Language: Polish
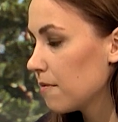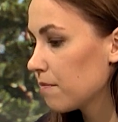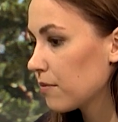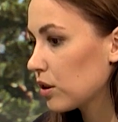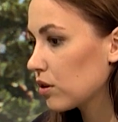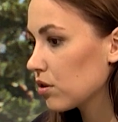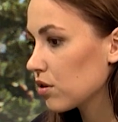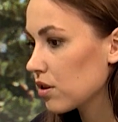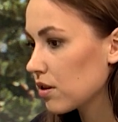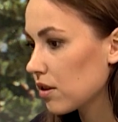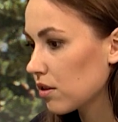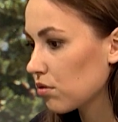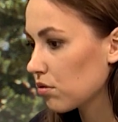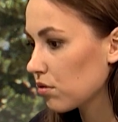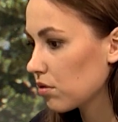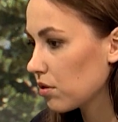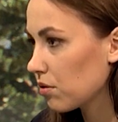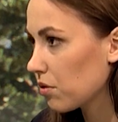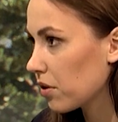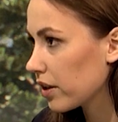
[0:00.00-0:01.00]
no to się
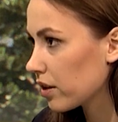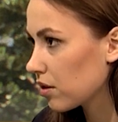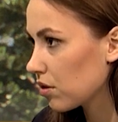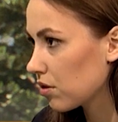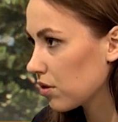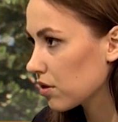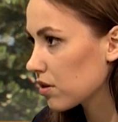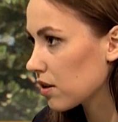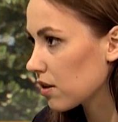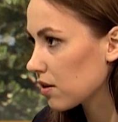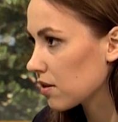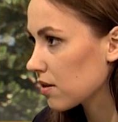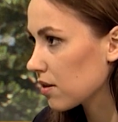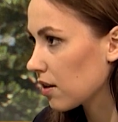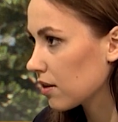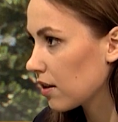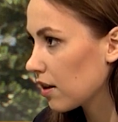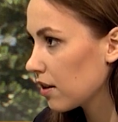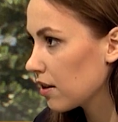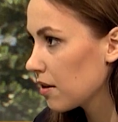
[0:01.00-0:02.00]
zatrudniła jako
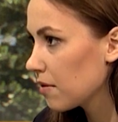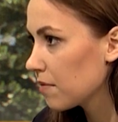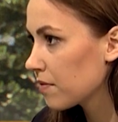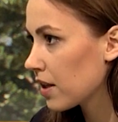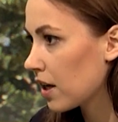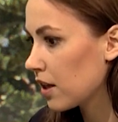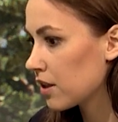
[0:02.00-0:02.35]
hostessa, tak? Mhm.